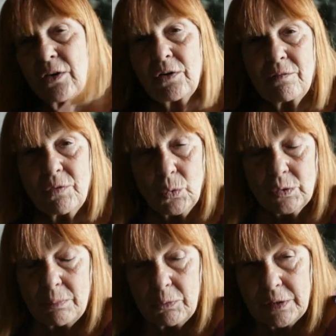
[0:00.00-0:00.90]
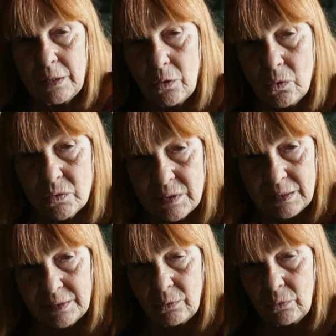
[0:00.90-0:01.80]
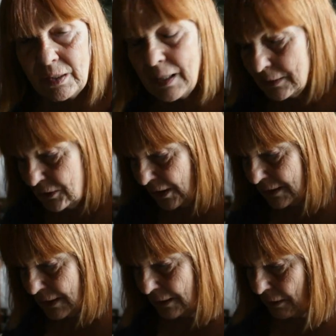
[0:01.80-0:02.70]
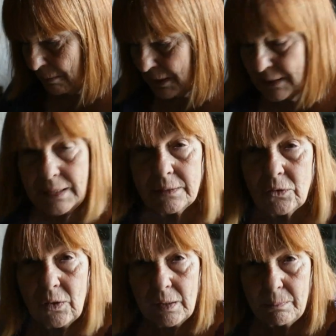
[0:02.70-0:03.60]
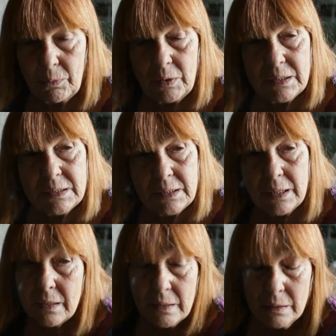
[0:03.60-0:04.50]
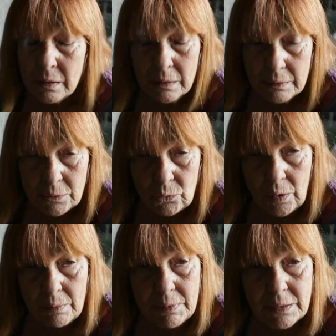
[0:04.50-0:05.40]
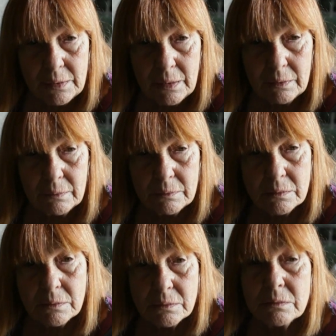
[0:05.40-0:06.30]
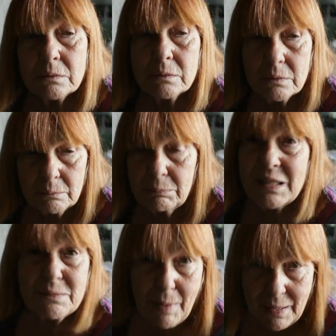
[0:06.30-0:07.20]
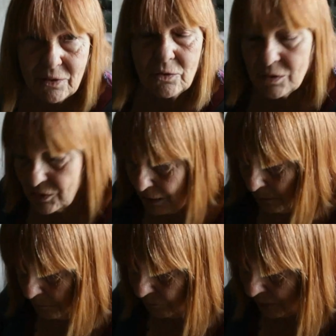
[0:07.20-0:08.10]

erano avvenute molte cose, anche un ragazzo era stato ammazzato dalla polizia, naturalmente per sbaglio diciamo.